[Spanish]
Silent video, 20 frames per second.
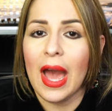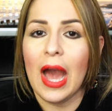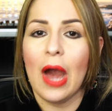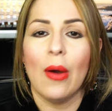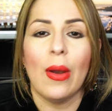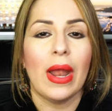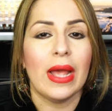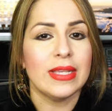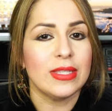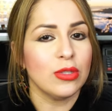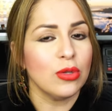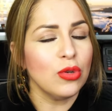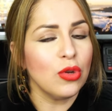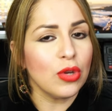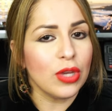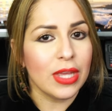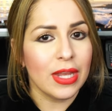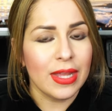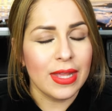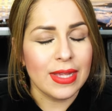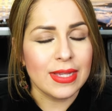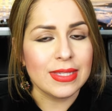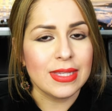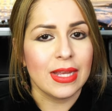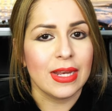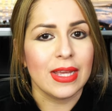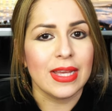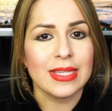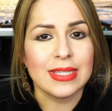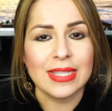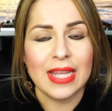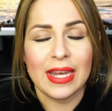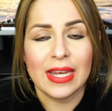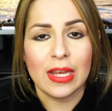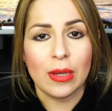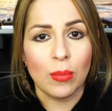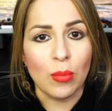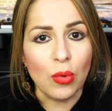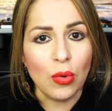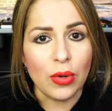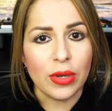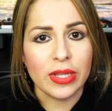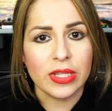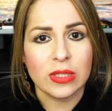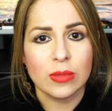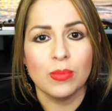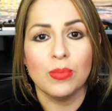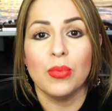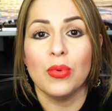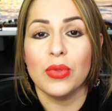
Ahora, esto no quiere decir que están inmunes.